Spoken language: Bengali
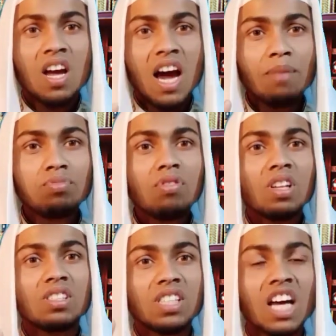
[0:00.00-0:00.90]
আব্দুর
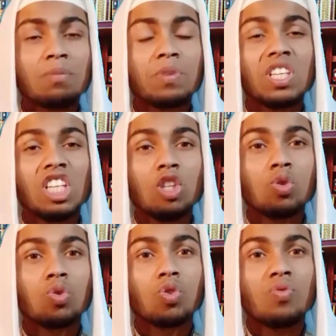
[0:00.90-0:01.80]
রাজ্জাক বিন
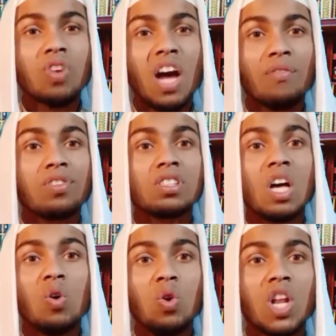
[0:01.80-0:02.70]
ইউসুফ
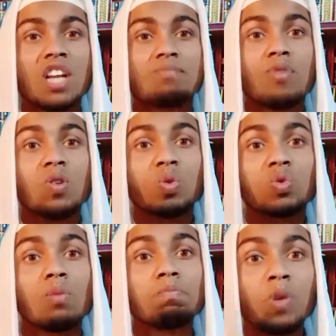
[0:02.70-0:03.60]
হাফেজাহুল্লার
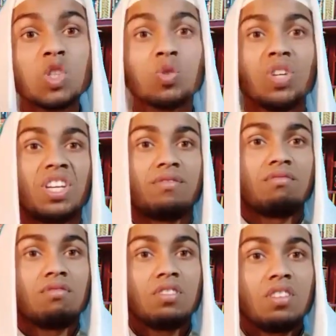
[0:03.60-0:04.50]
বক্তব্য শুনে
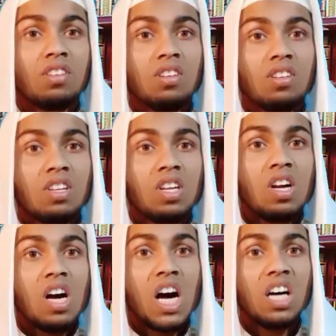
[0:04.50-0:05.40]

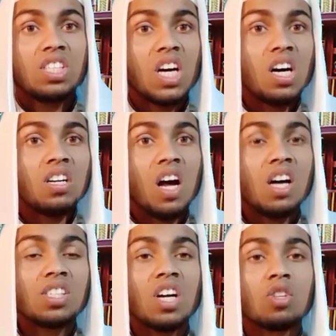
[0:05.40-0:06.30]
হাজার
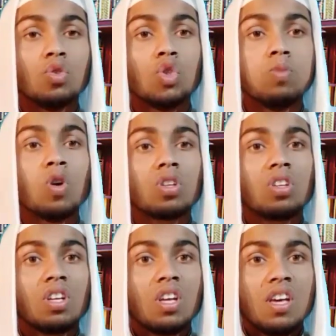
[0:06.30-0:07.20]
হাজার যুবক
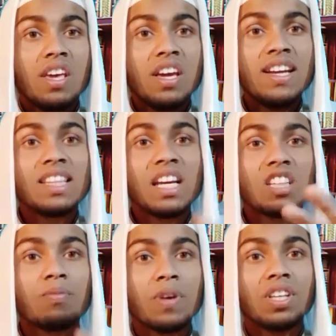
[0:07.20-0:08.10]

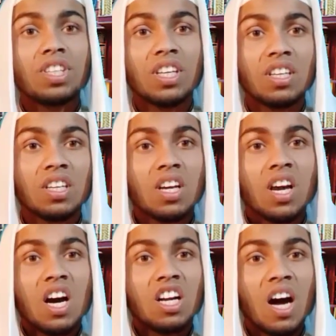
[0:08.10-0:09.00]
হেদায়ত পেয়েছে
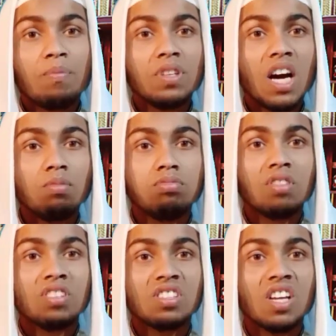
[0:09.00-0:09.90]
আর আপনি
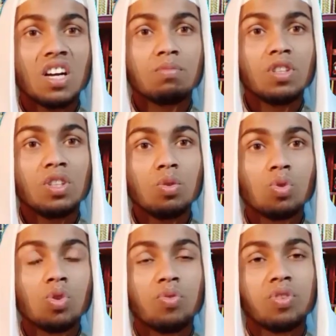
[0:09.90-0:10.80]
আব্দুর রাজ্জাক বিন
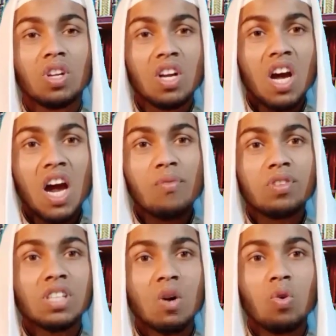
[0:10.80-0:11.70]
ইউসুফ
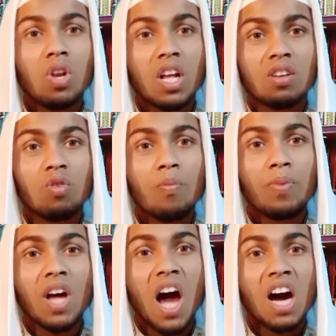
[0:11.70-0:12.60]
হাফিজাহুল্লার
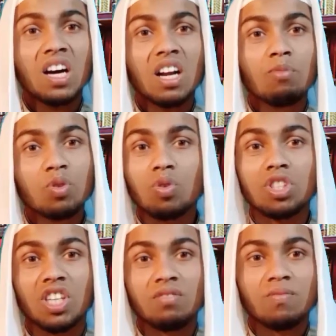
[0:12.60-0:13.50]
ওপরে আক্রমণ করছেন